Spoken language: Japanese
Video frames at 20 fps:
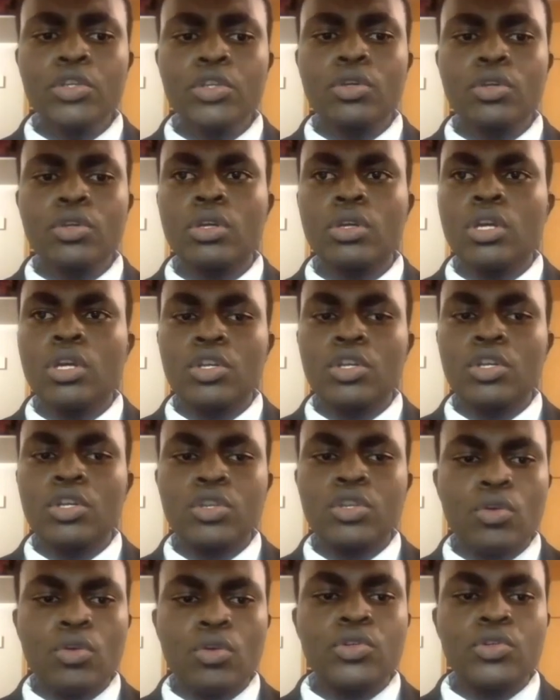供給
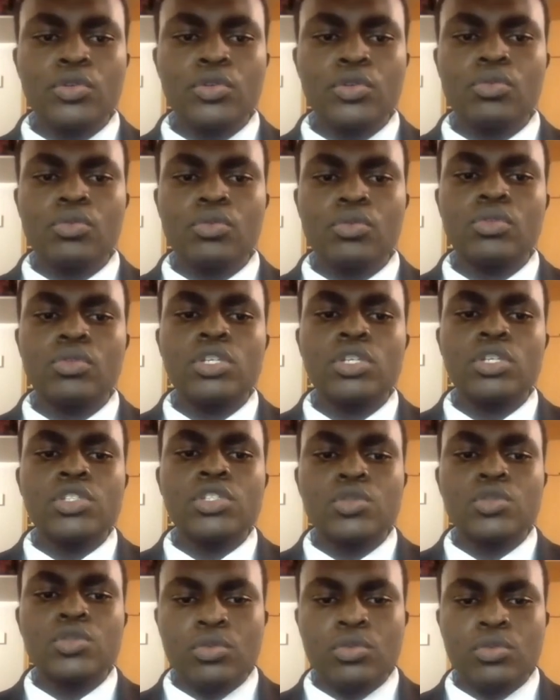するだ
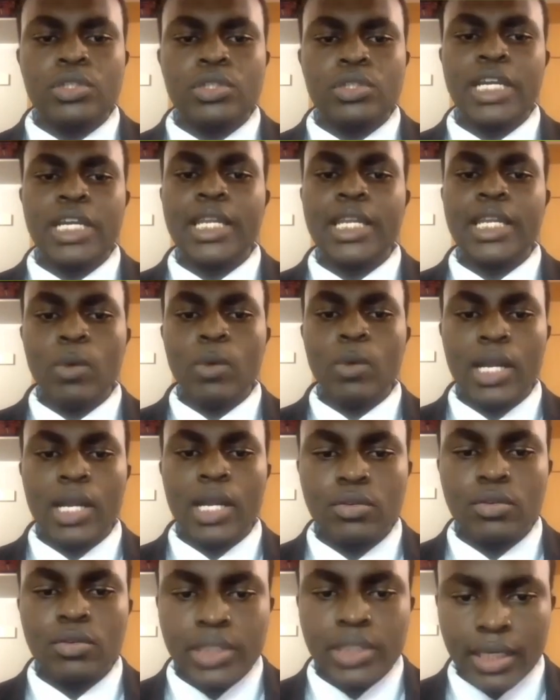けではなくて
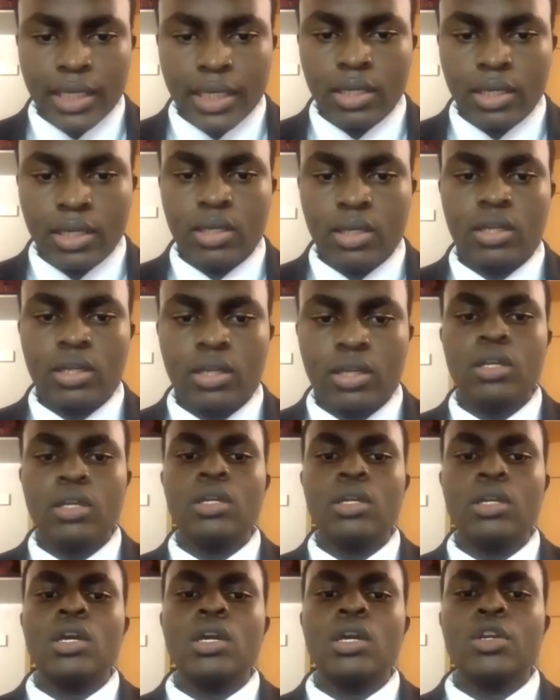
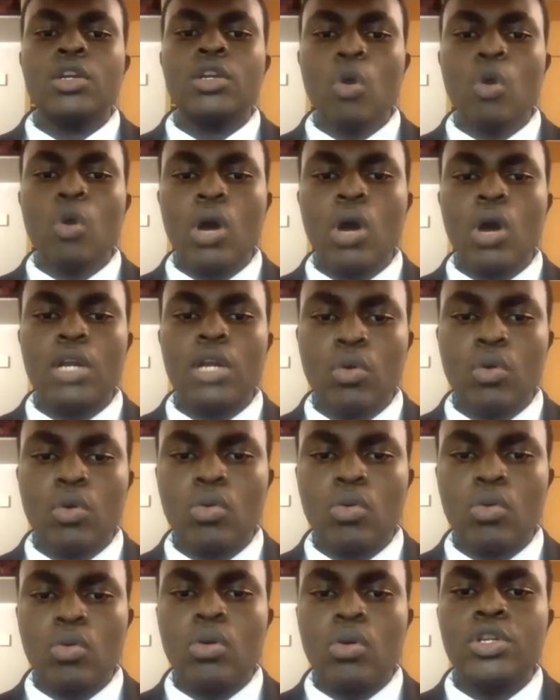農家の
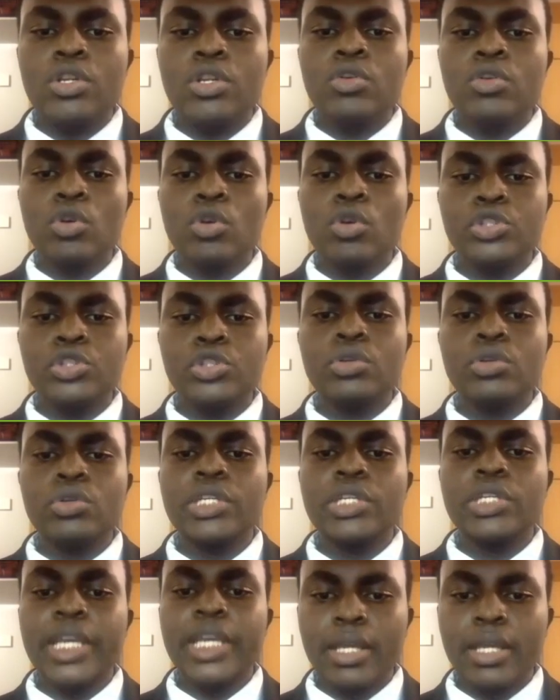農場で
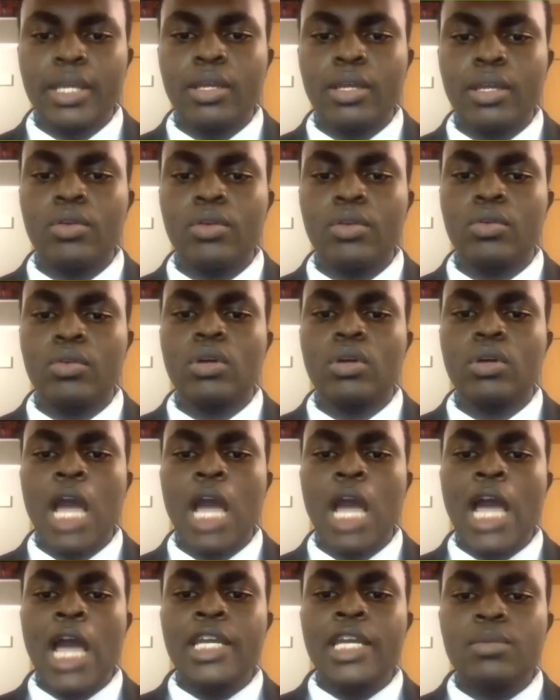の廃棄
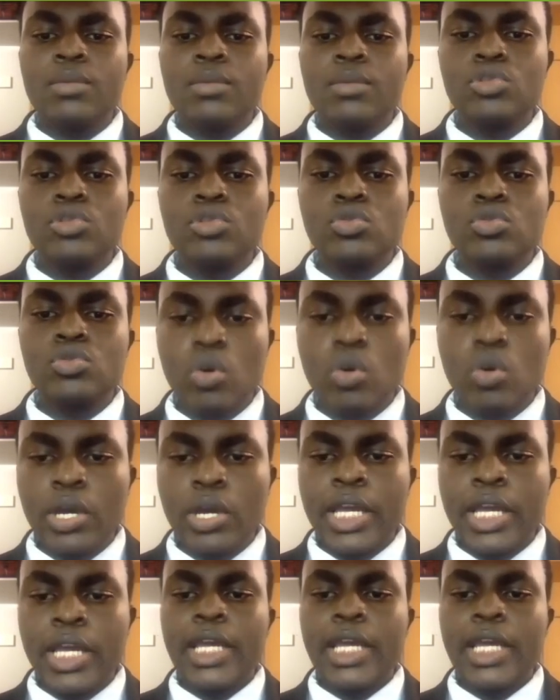物を減ら
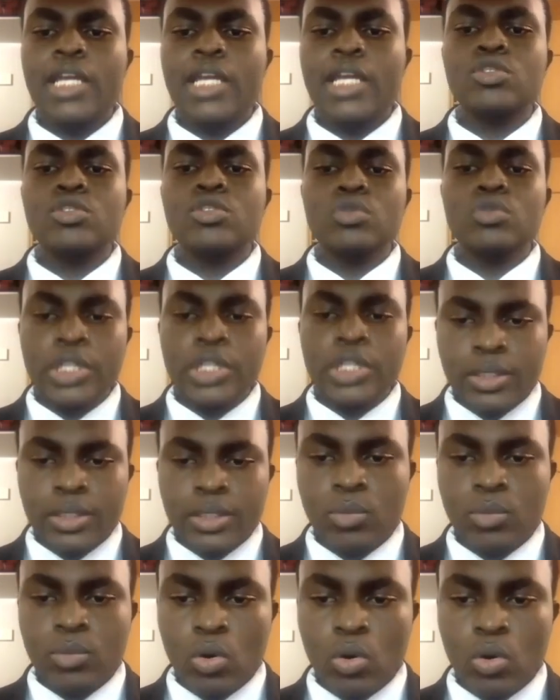すのにも
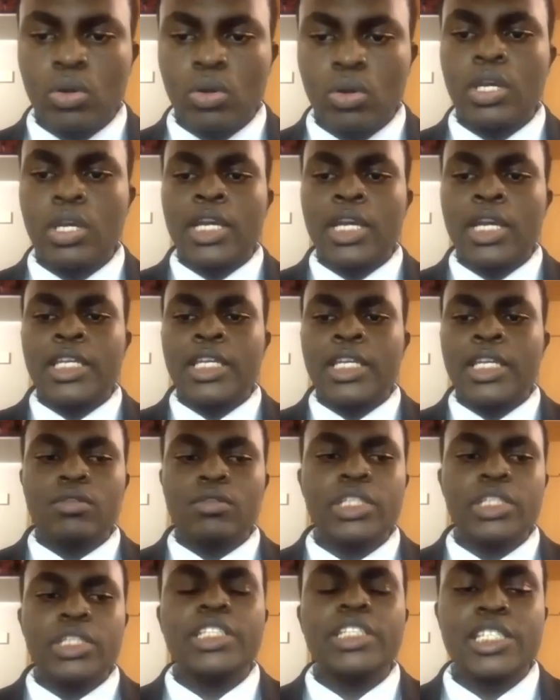役に立ち
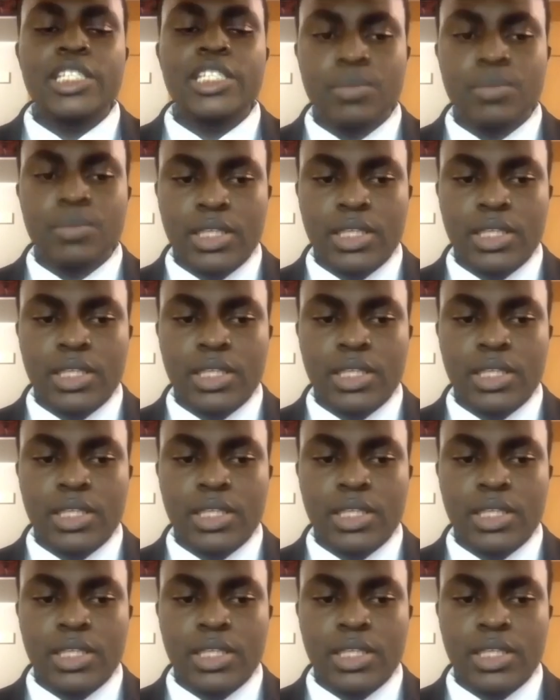ます。